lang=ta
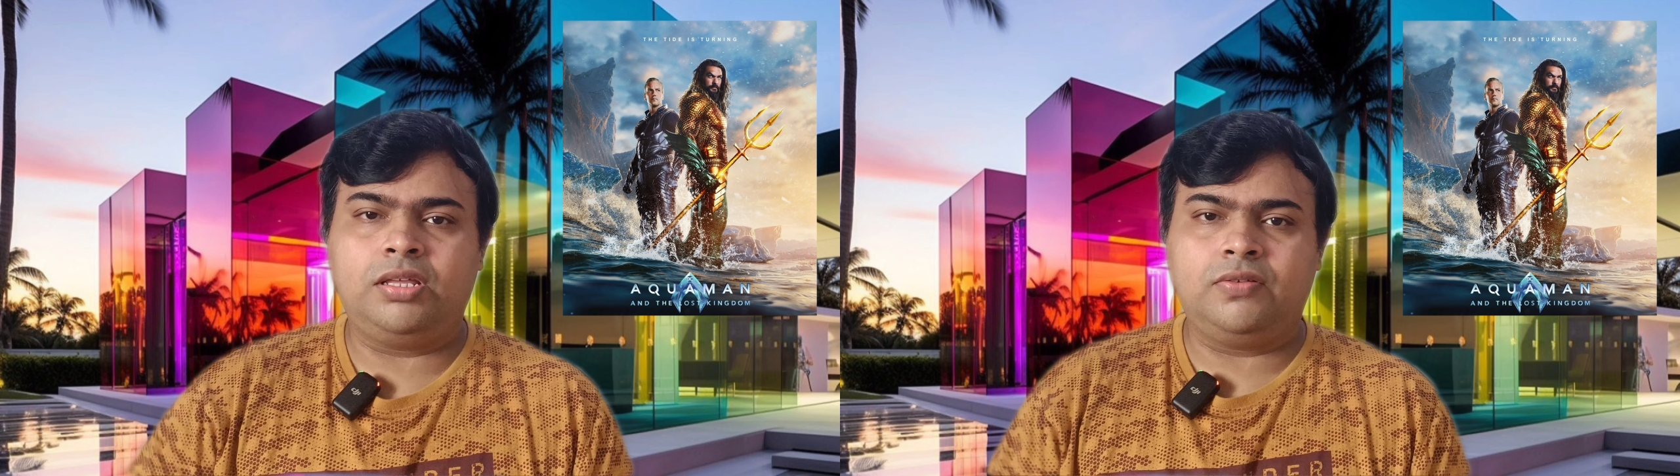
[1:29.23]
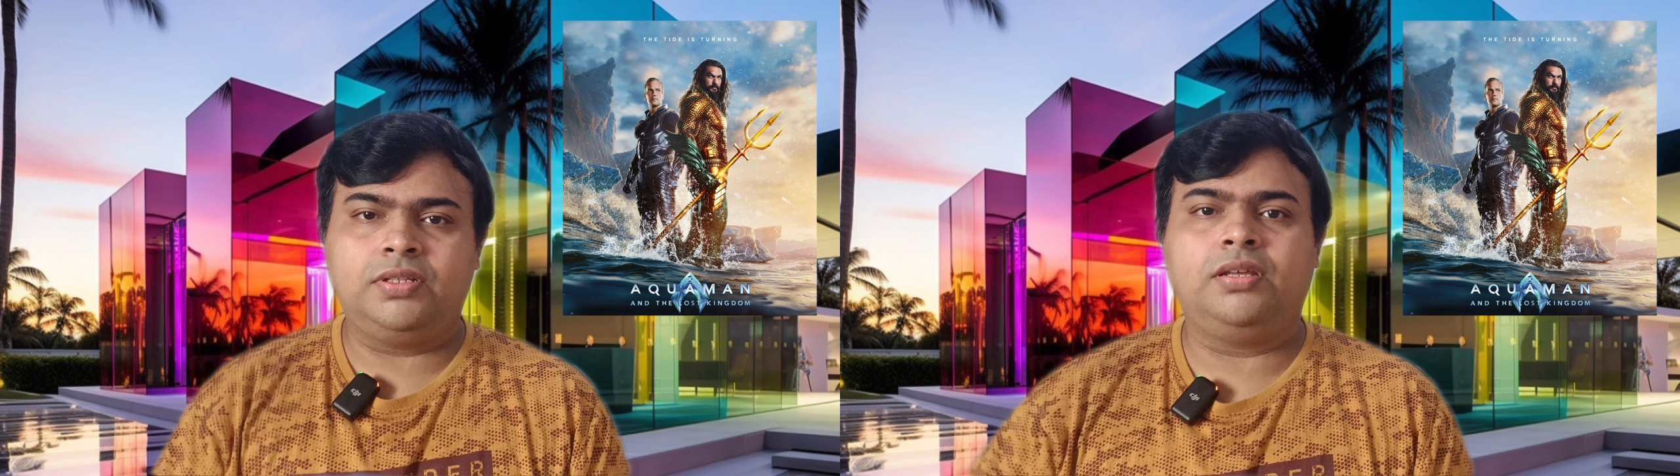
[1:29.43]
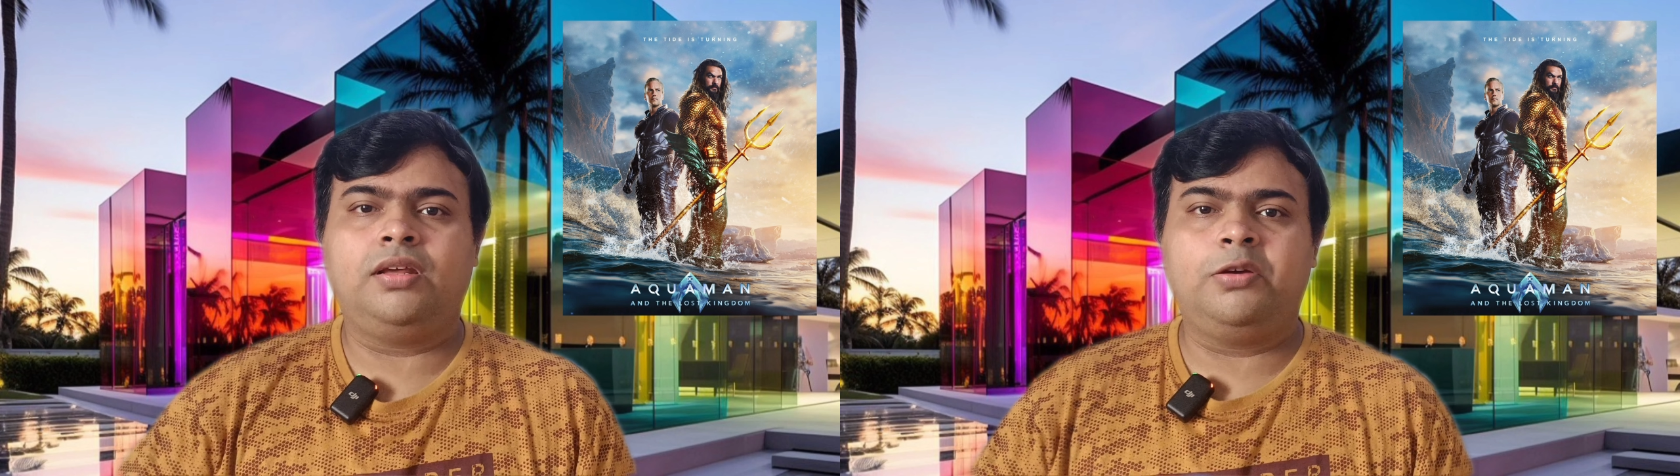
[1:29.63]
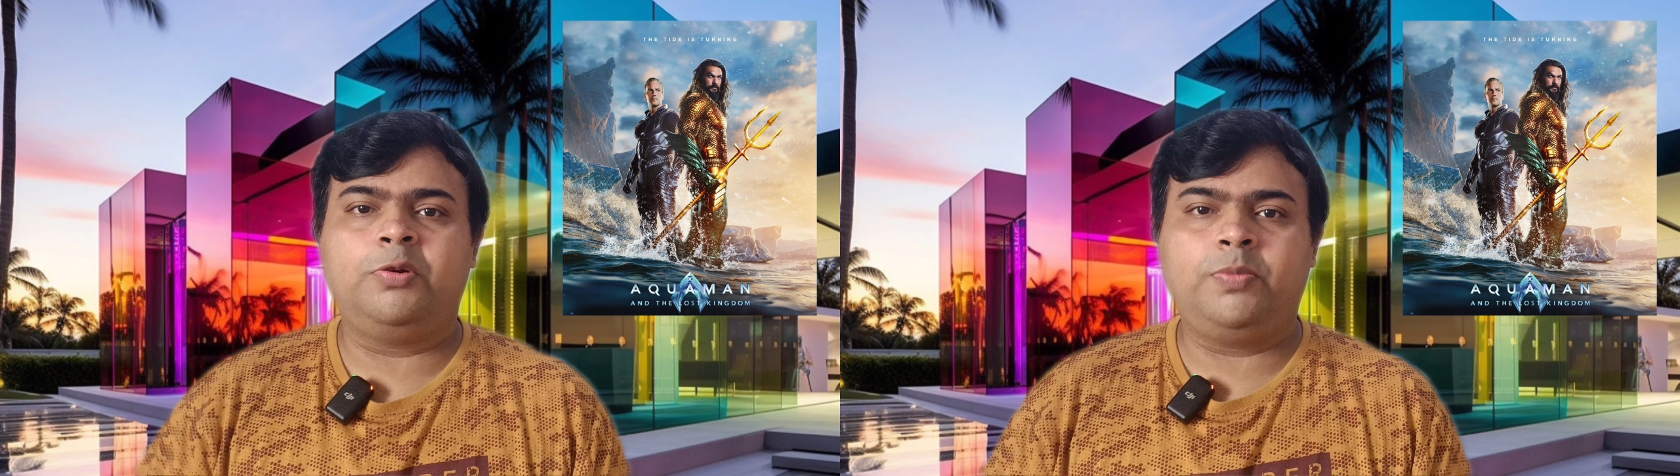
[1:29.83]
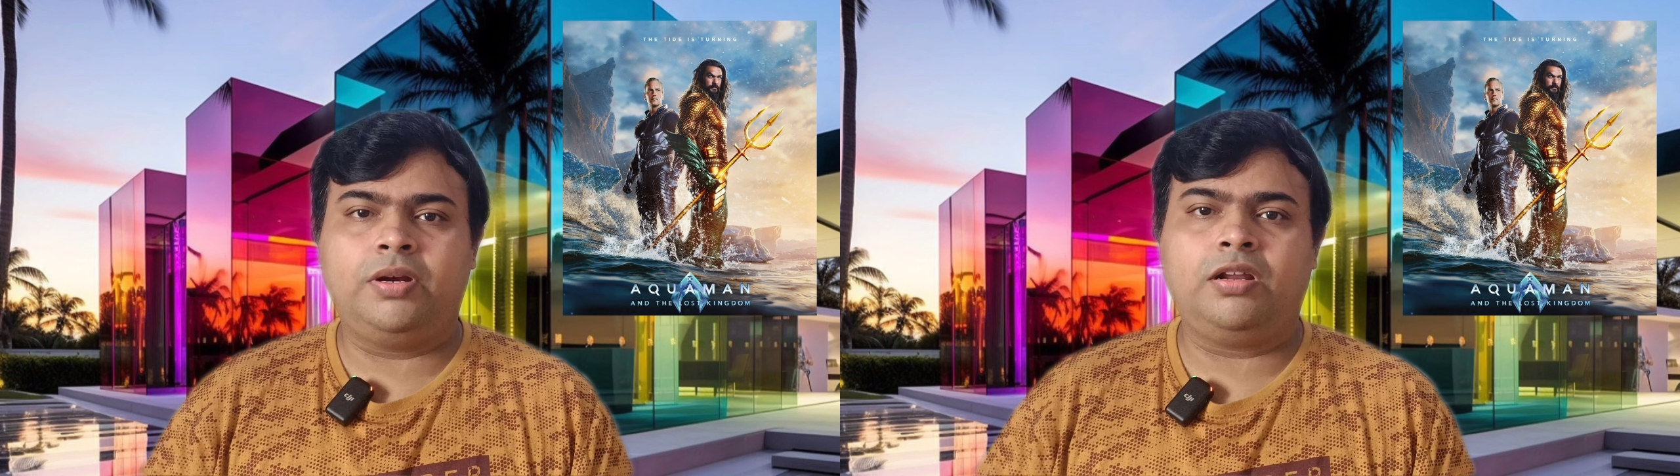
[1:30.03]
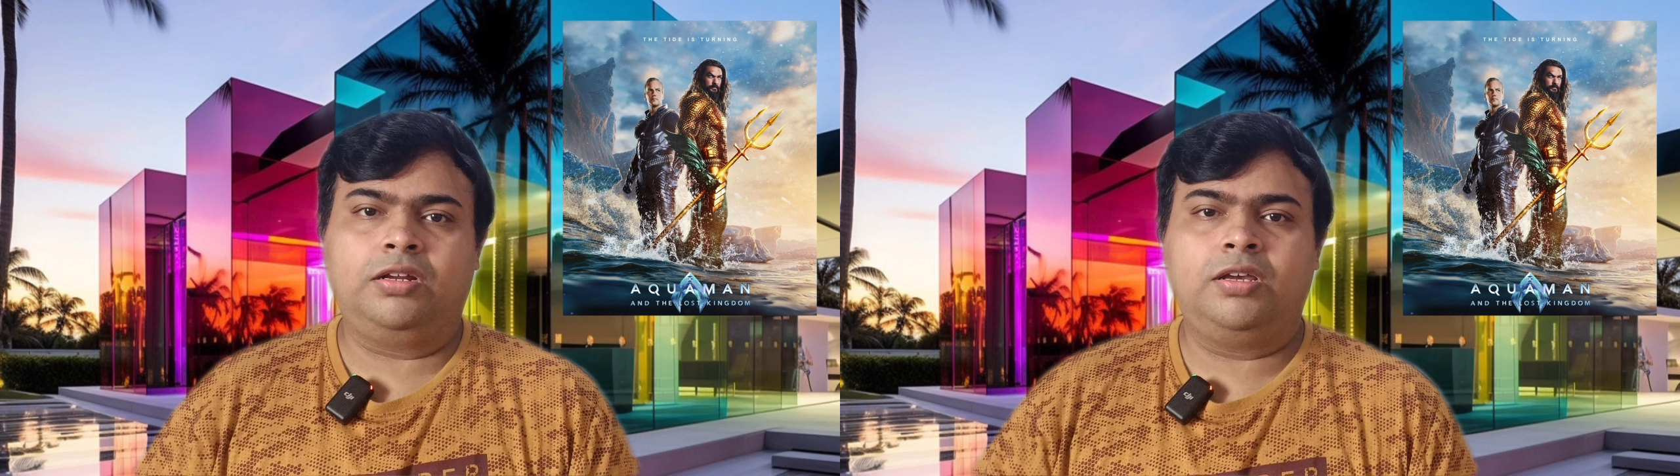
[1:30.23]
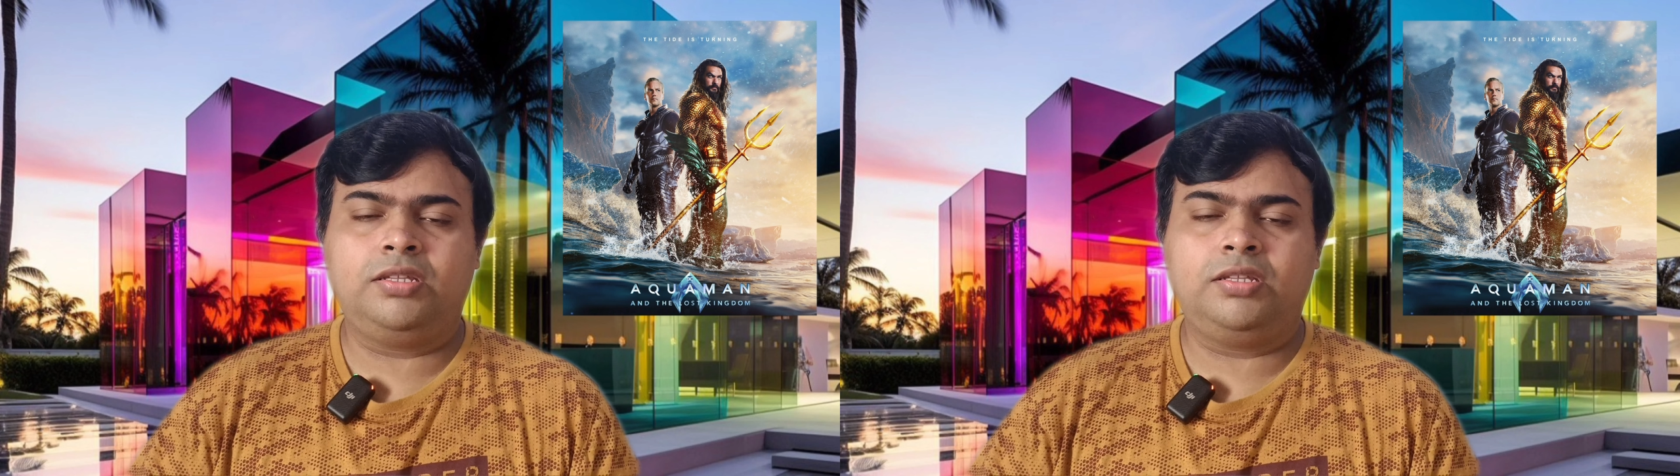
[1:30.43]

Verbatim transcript: அதை வந்து ரெக்கவர் பண்ணுறாங்க